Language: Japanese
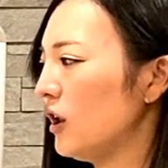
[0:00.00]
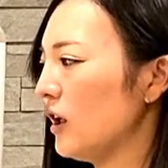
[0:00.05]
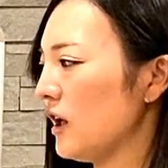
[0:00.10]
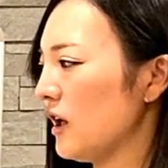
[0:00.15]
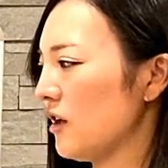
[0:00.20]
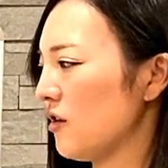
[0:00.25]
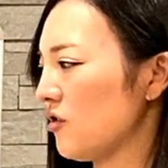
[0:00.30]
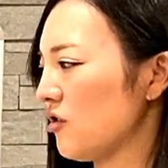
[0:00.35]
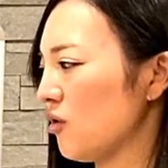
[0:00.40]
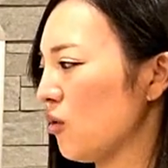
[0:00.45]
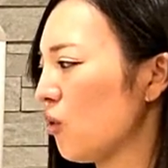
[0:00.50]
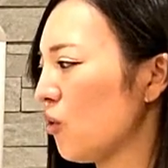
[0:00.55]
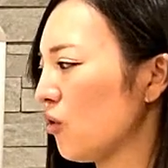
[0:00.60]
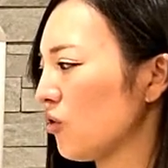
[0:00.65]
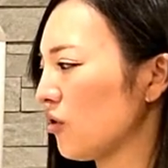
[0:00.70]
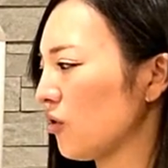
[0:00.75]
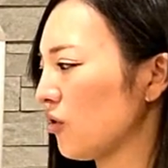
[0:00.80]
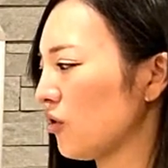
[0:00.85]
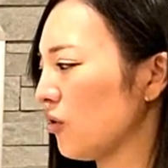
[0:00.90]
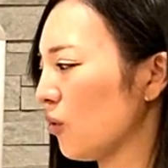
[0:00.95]
えー、司法
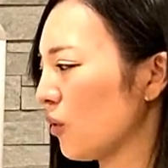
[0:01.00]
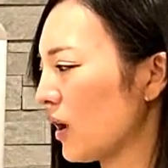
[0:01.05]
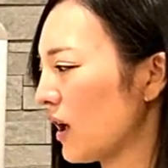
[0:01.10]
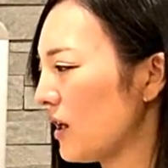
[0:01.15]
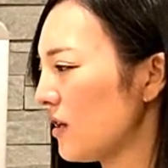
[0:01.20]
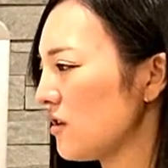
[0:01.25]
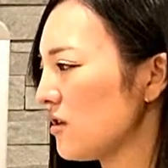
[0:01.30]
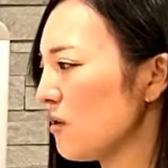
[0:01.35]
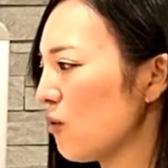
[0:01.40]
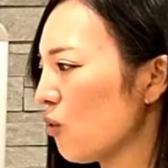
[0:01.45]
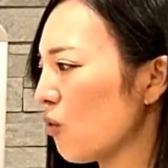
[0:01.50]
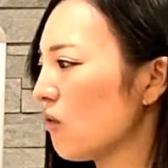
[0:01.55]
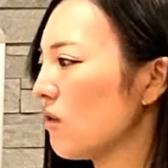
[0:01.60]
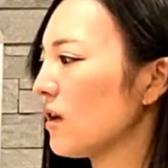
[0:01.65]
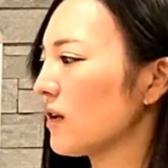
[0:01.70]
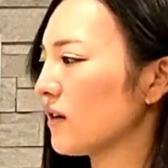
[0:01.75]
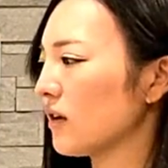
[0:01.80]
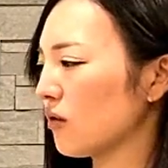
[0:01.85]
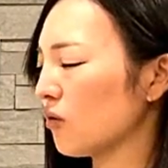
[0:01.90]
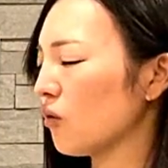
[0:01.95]
書士を介して
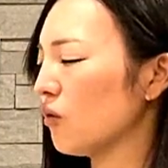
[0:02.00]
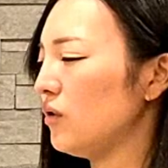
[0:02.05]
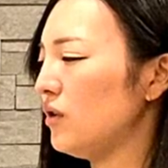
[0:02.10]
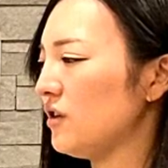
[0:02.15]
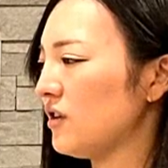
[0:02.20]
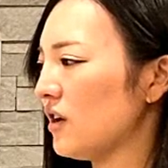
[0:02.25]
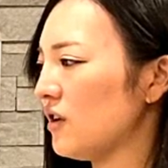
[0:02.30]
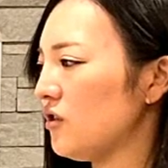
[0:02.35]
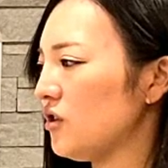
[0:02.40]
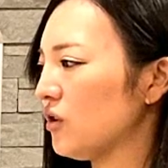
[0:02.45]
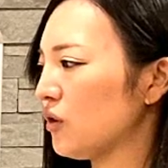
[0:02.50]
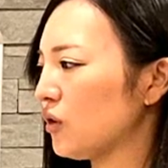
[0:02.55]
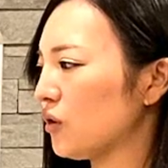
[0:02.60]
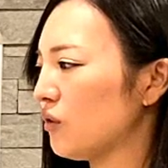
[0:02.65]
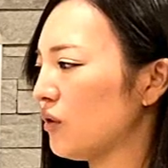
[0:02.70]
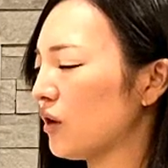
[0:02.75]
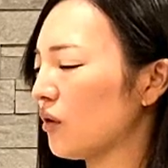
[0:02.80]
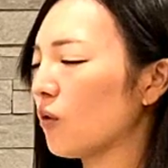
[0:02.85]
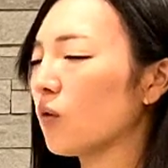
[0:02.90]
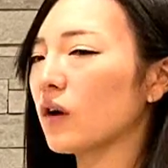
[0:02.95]
行ったとにせんじゅうきゅ
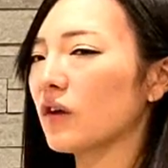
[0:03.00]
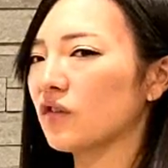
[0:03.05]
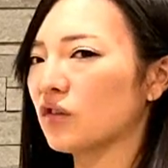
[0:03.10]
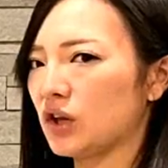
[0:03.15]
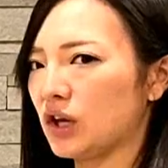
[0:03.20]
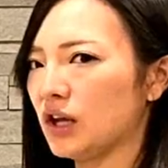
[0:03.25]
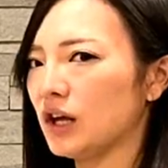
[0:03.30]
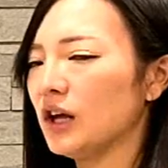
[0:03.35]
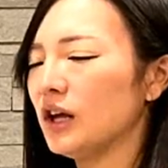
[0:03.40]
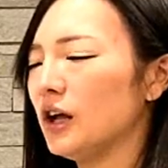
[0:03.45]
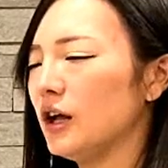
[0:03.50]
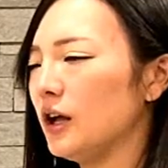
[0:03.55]
うねんごがつに、